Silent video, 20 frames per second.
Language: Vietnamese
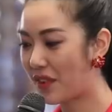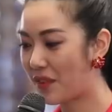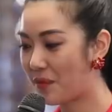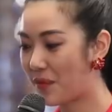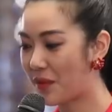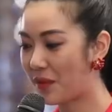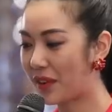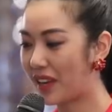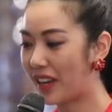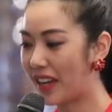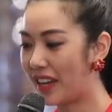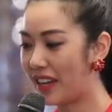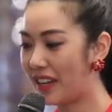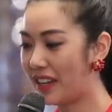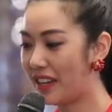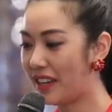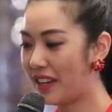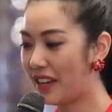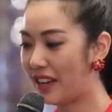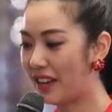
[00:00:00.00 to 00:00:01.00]
có một
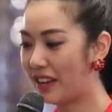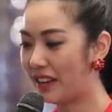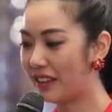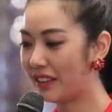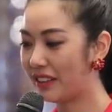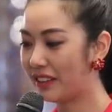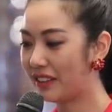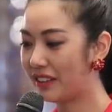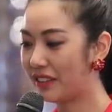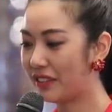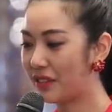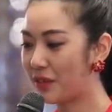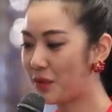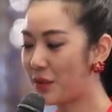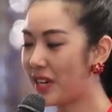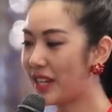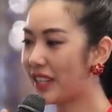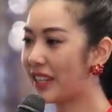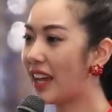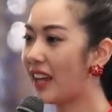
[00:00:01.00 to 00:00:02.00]
cái
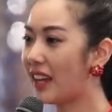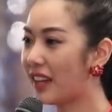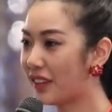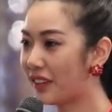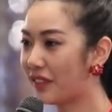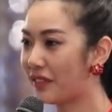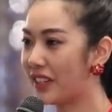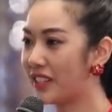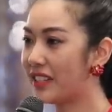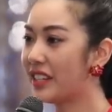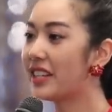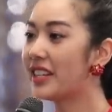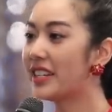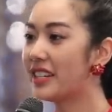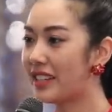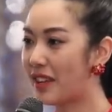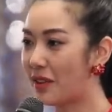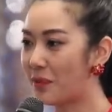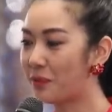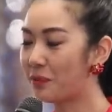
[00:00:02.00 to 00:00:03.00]
nguyên tắc và triết lý
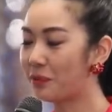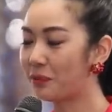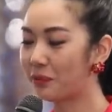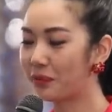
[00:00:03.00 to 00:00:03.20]
sống.